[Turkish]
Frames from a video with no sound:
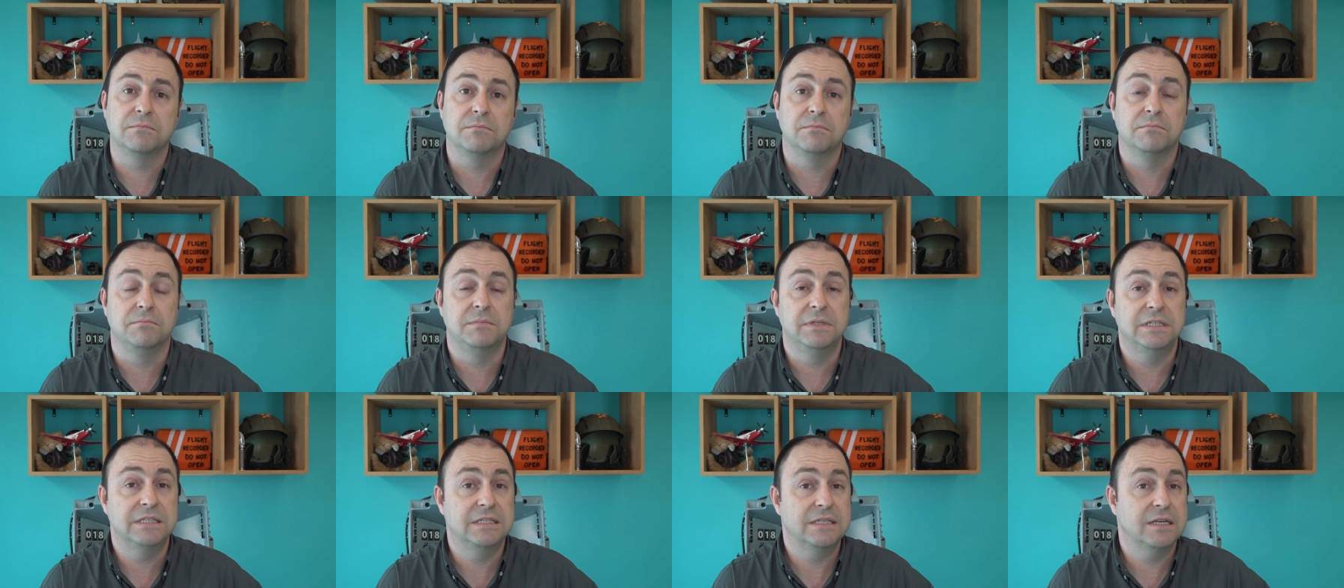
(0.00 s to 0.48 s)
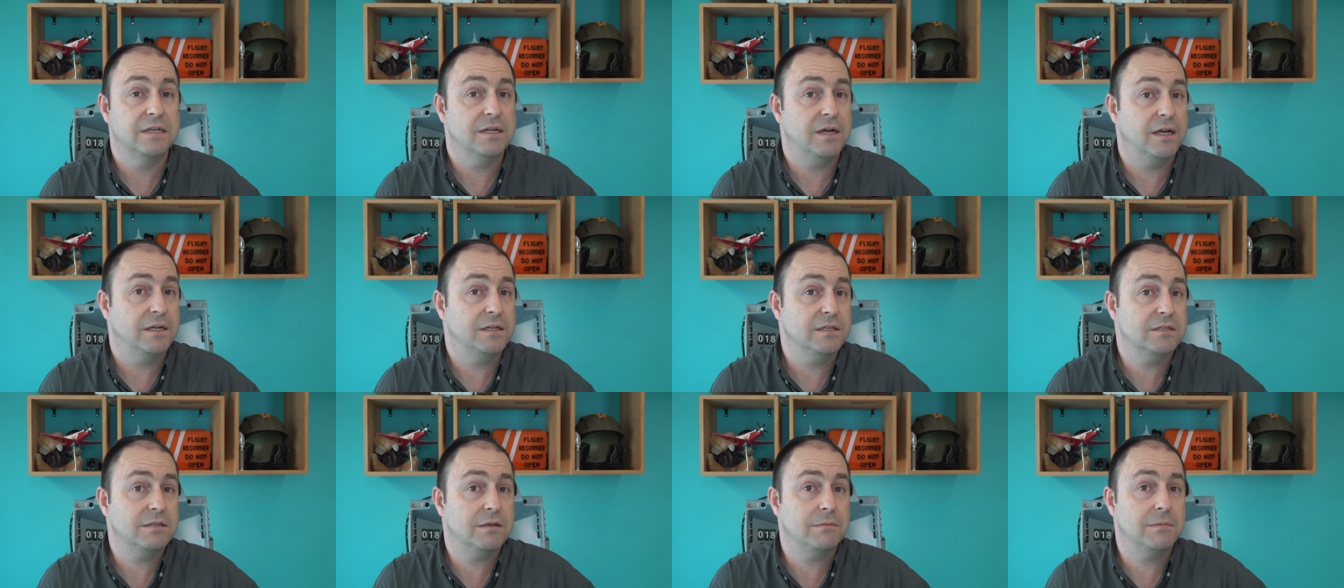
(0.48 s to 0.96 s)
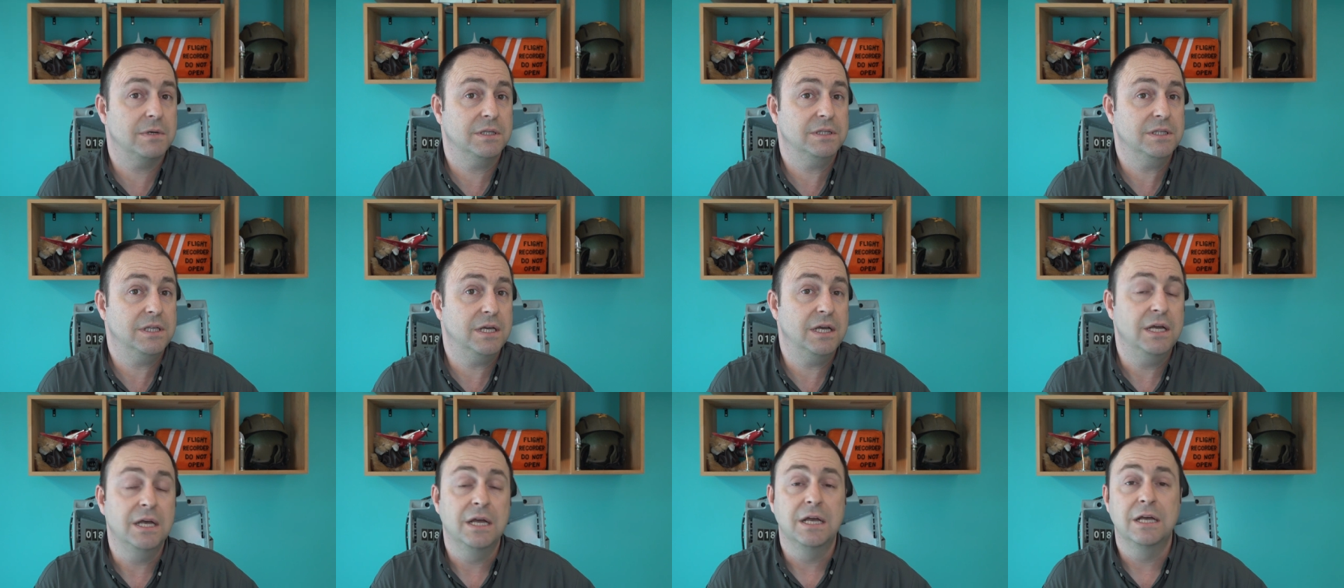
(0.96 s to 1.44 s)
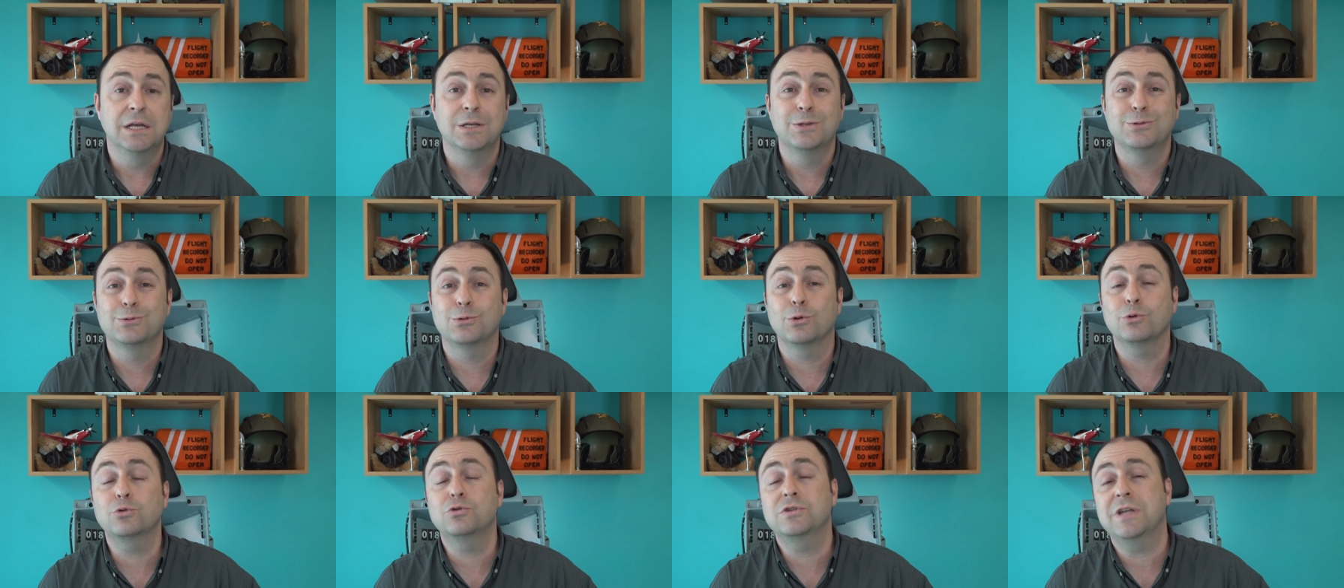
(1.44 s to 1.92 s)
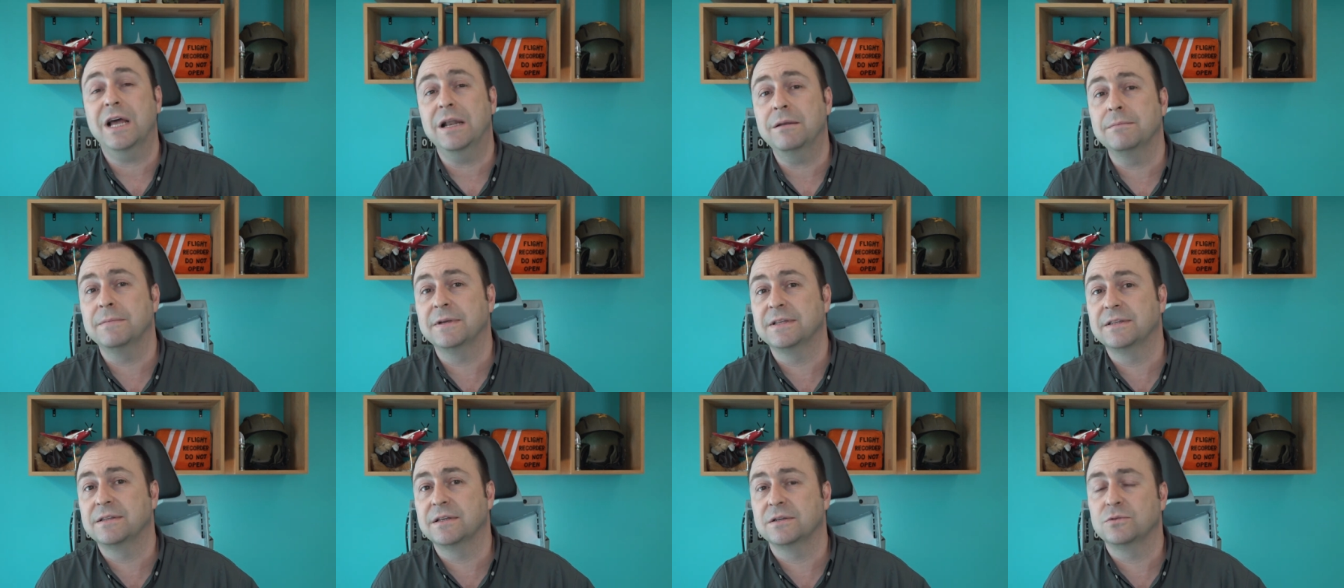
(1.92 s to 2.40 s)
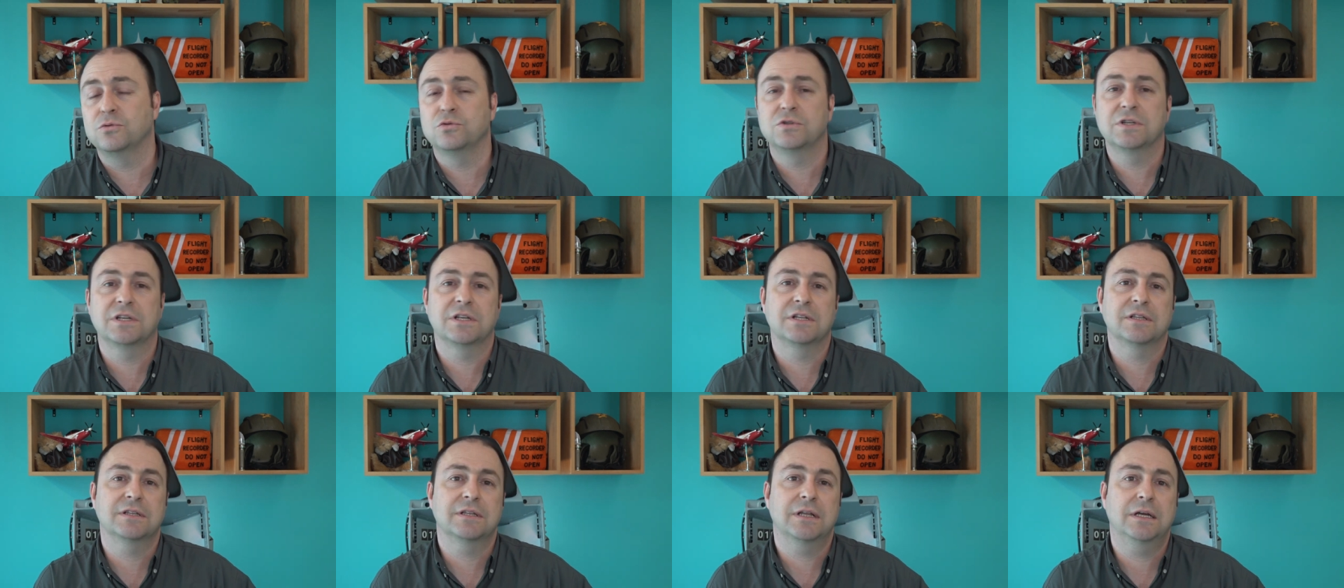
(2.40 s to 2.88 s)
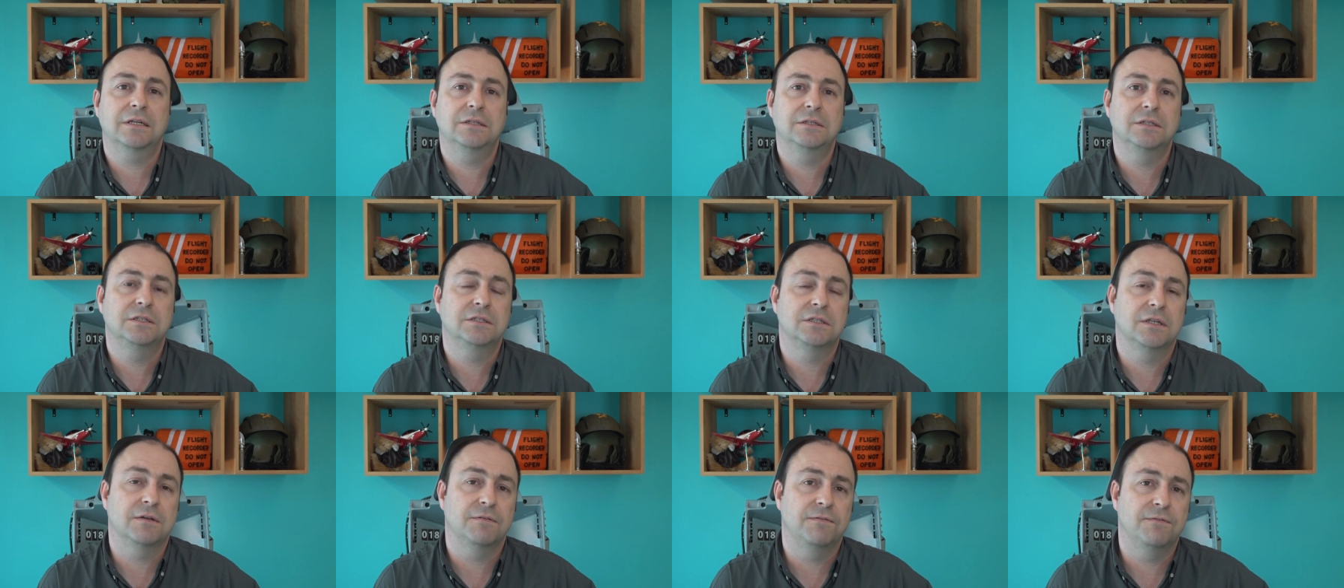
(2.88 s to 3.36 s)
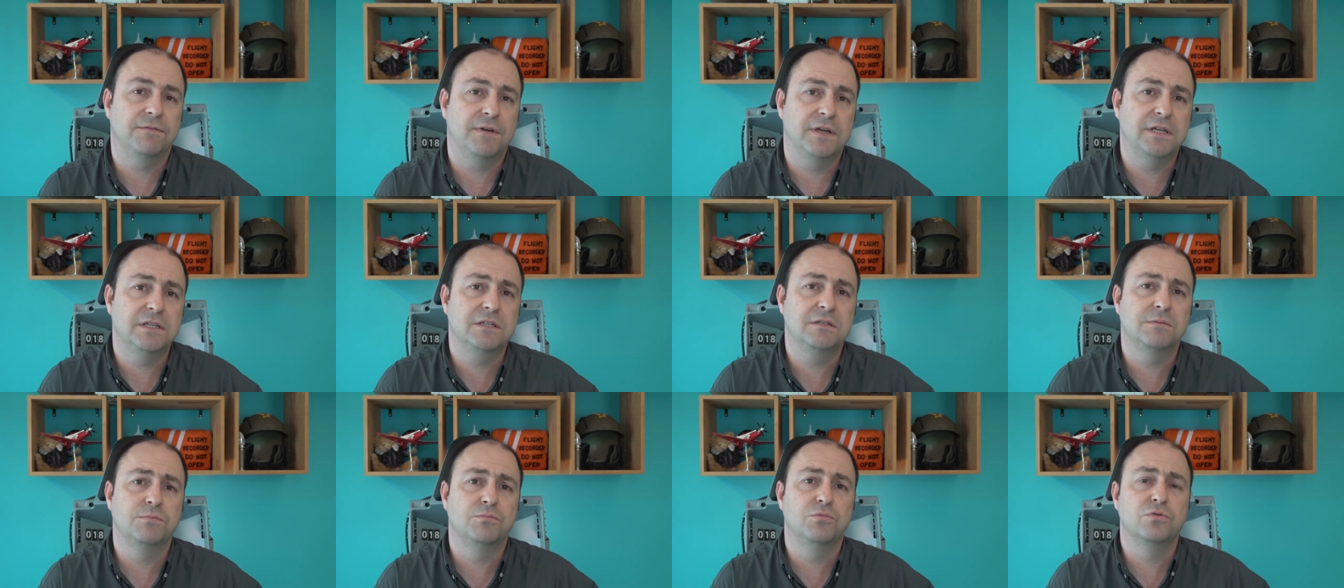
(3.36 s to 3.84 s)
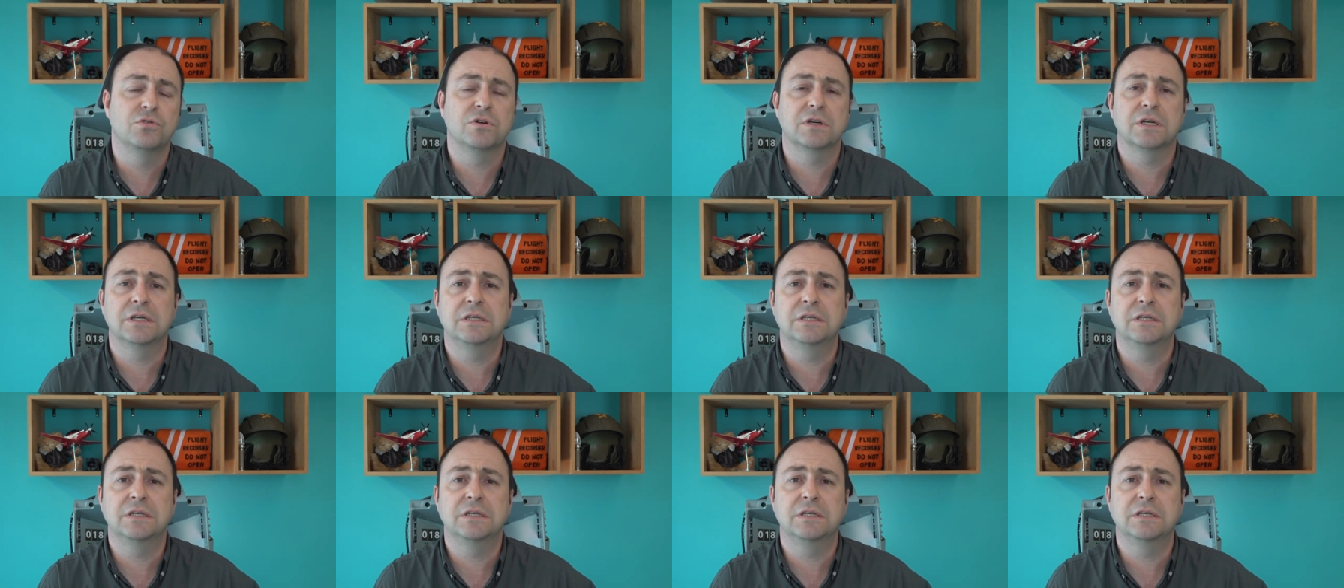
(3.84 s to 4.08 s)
bizleri aynı zamanda sosyal medya üzerinden işte Facebook,